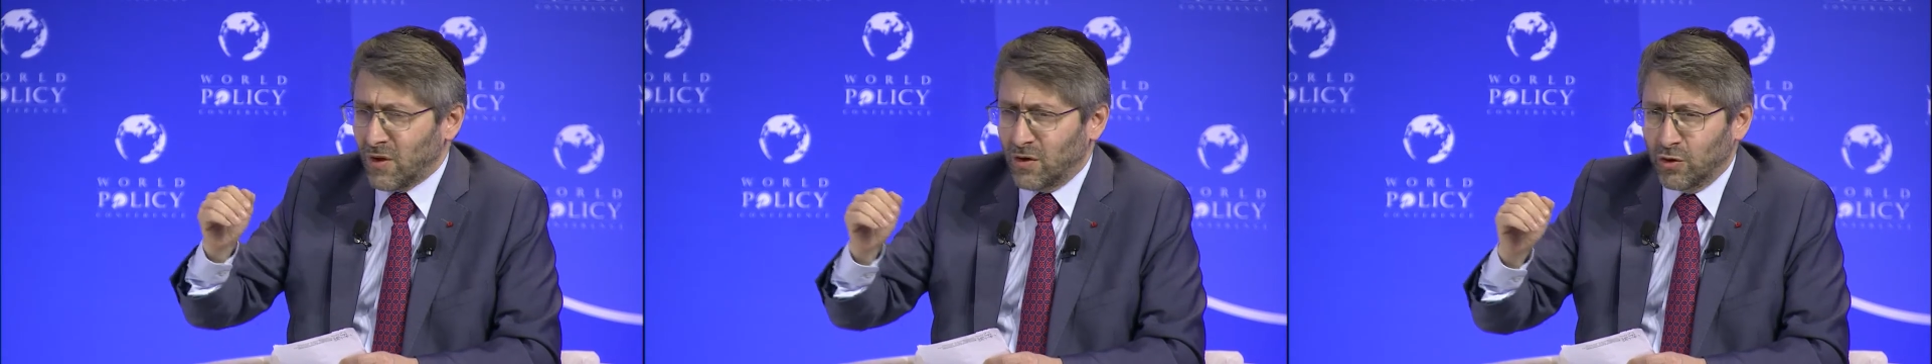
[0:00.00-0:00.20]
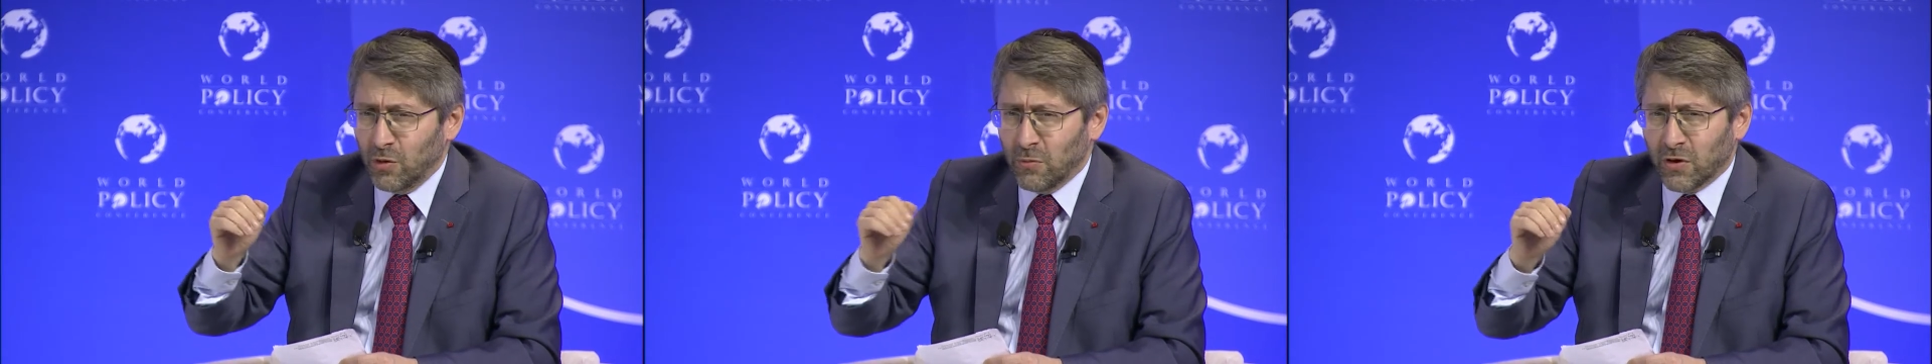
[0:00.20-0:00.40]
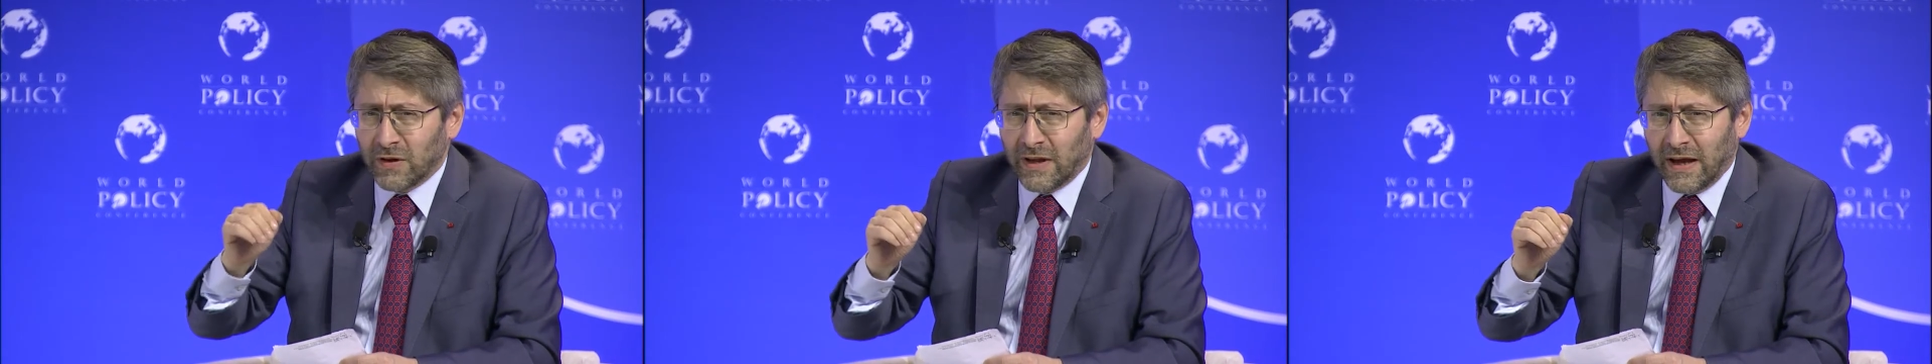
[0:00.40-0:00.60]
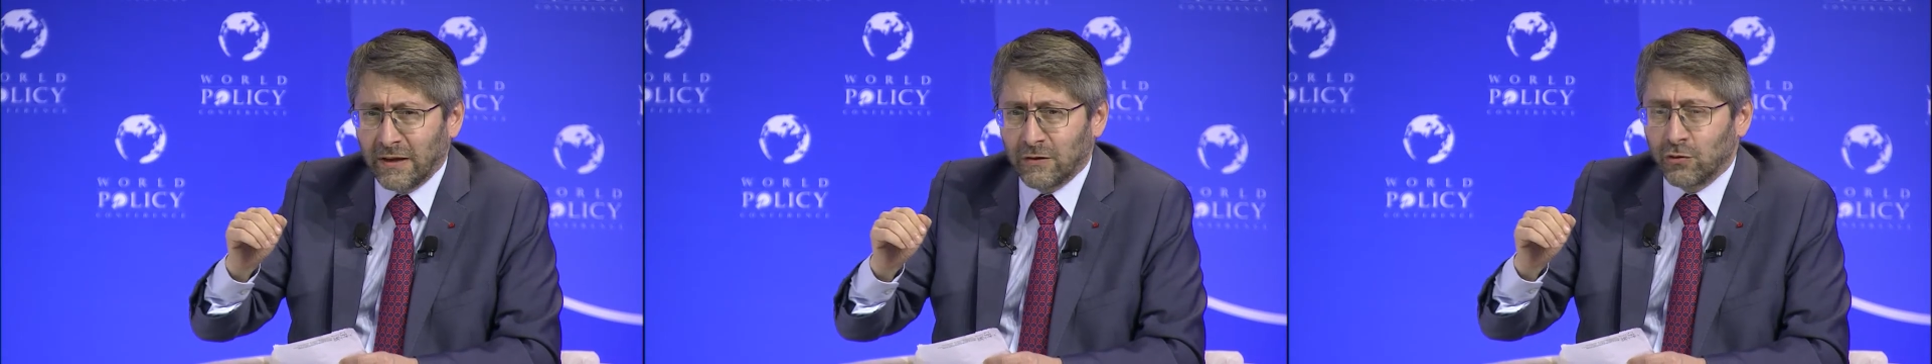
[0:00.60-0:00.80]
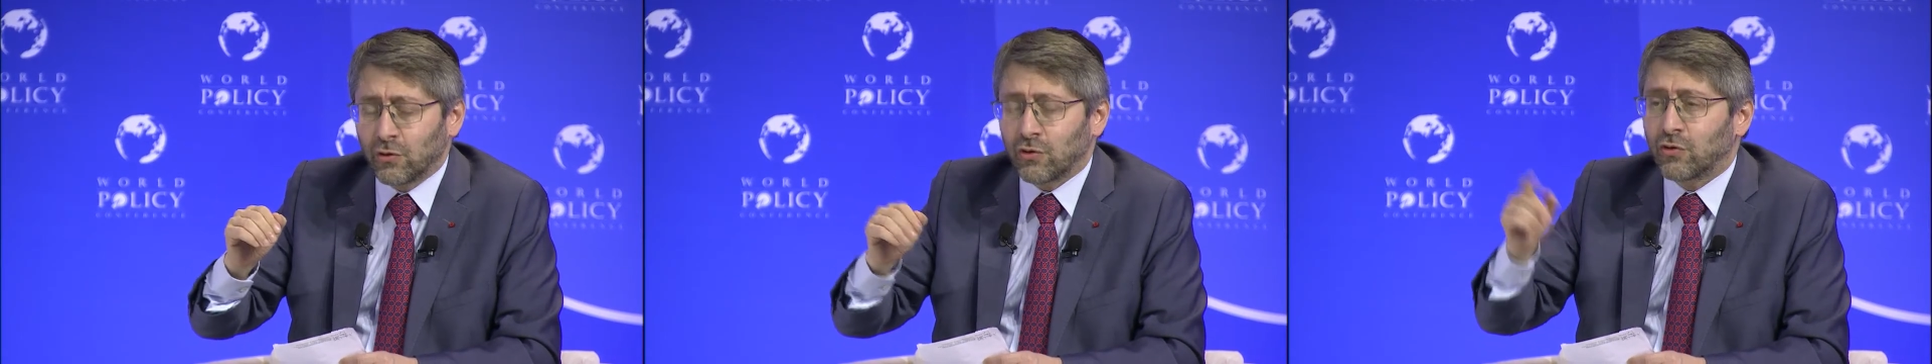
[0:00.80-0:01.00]
demande à
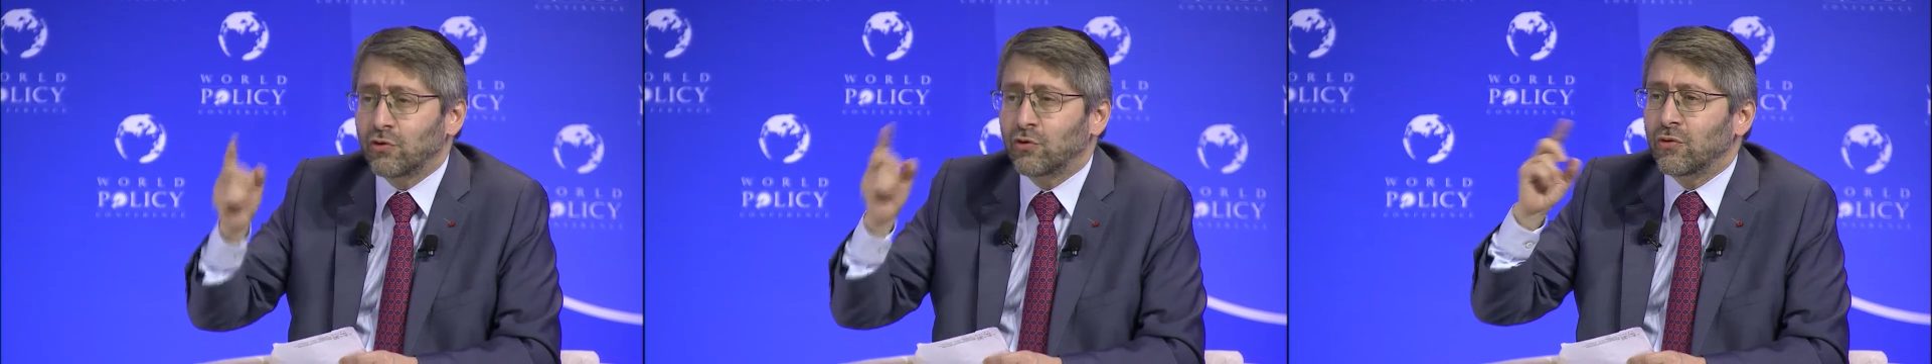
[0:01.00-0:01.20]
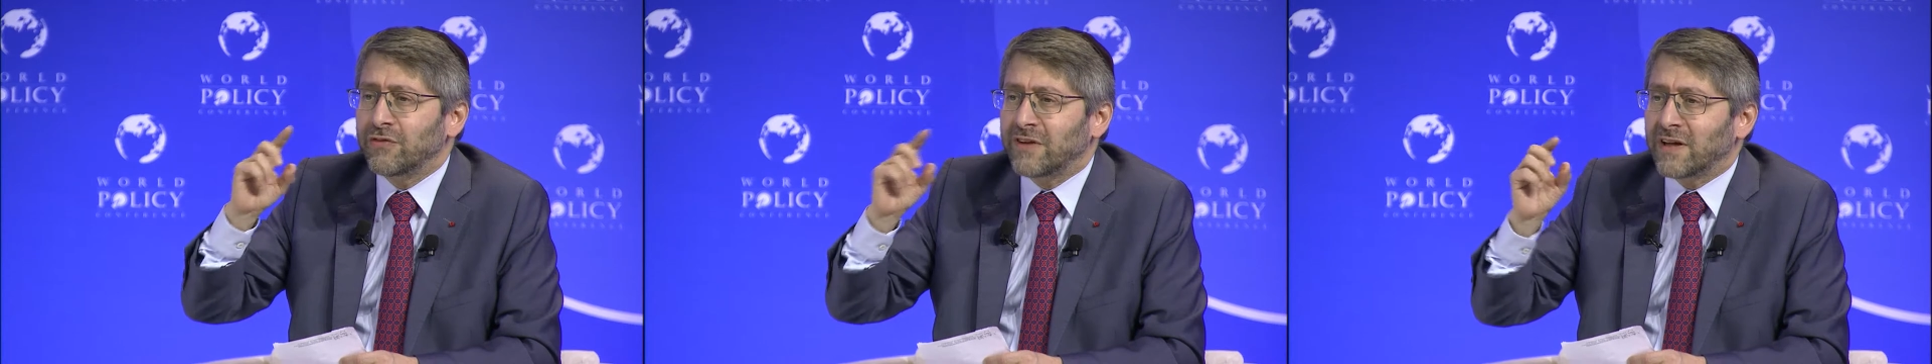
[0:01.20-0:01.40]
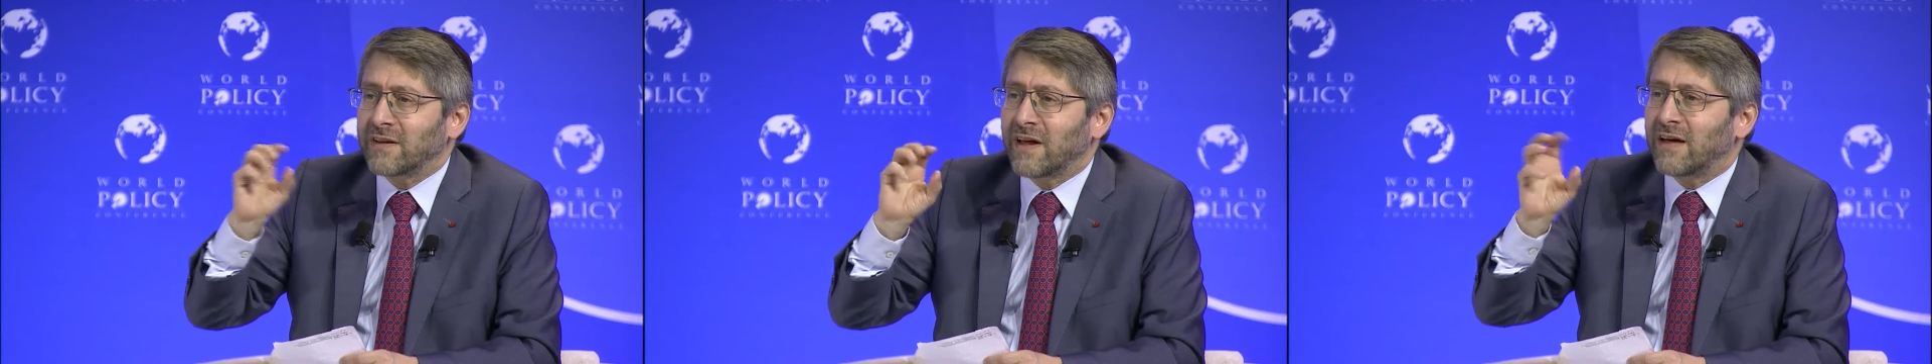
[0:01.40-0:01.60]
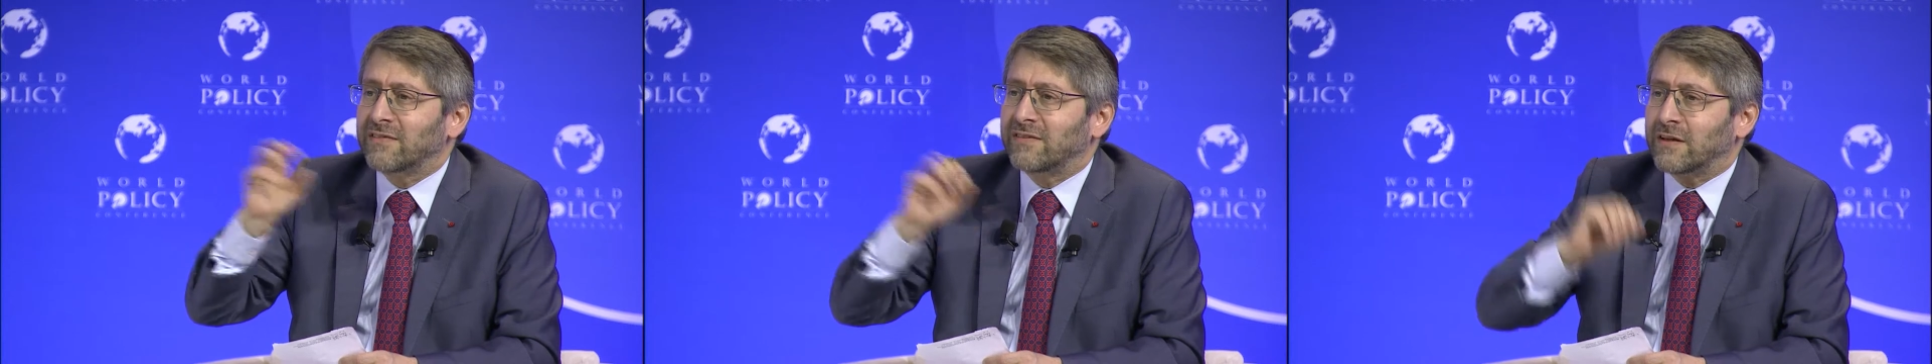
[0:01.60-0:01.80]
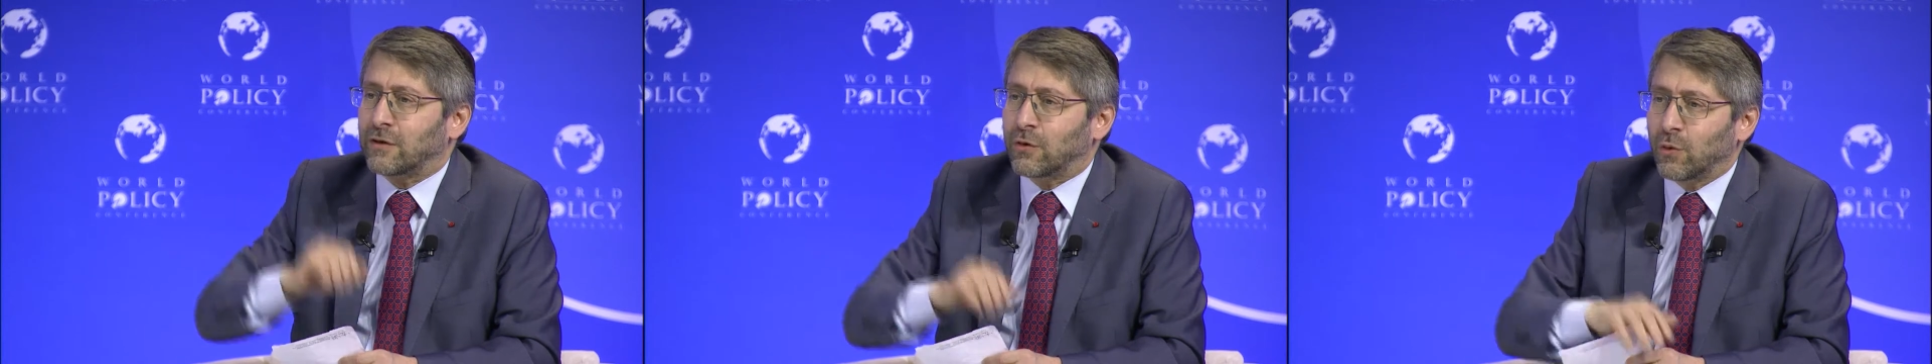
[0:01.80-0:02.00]
Dieu que deviendra
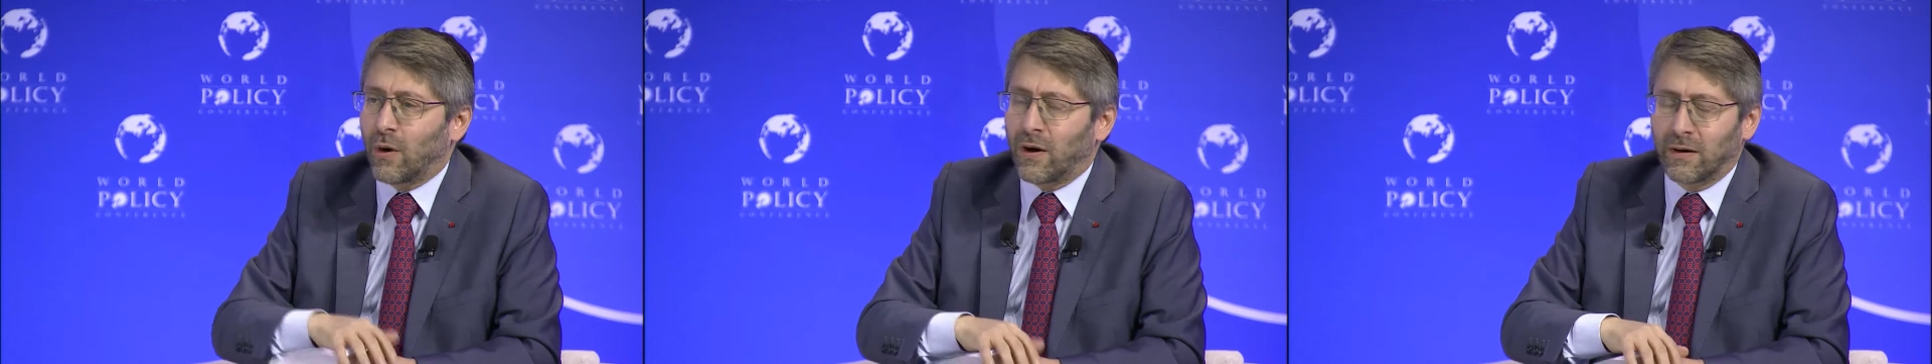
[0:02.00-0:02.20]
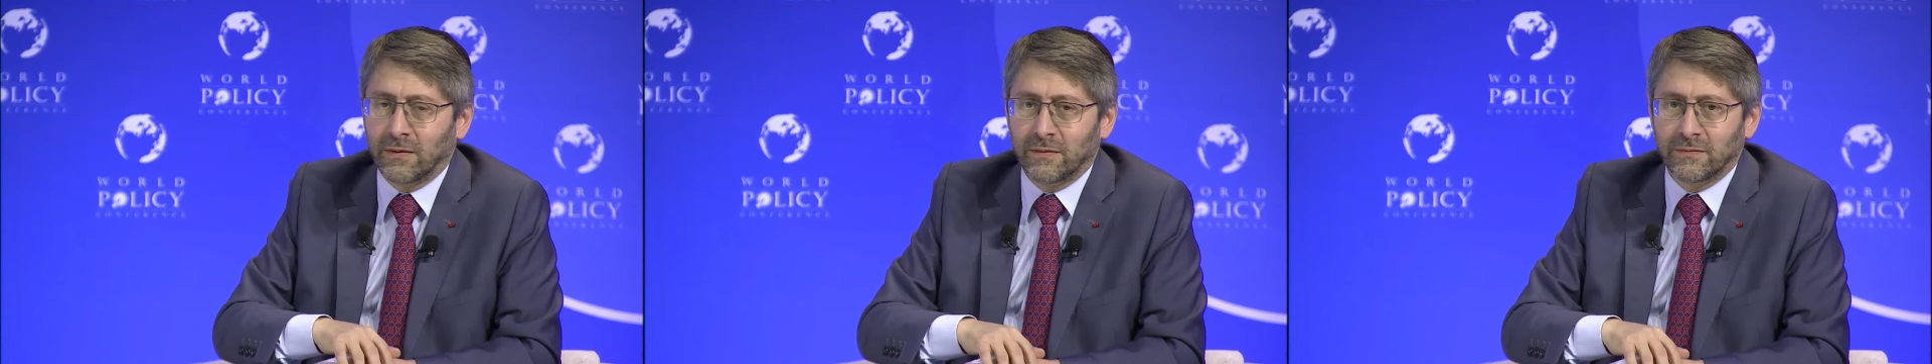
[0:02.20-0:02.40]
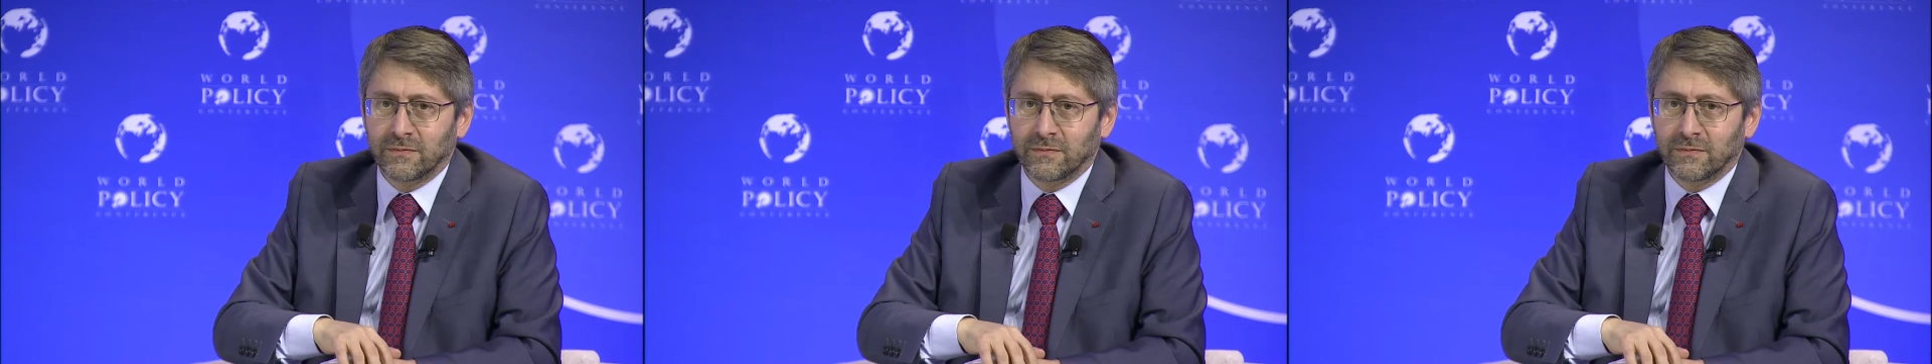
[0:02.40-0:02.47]
cette loi.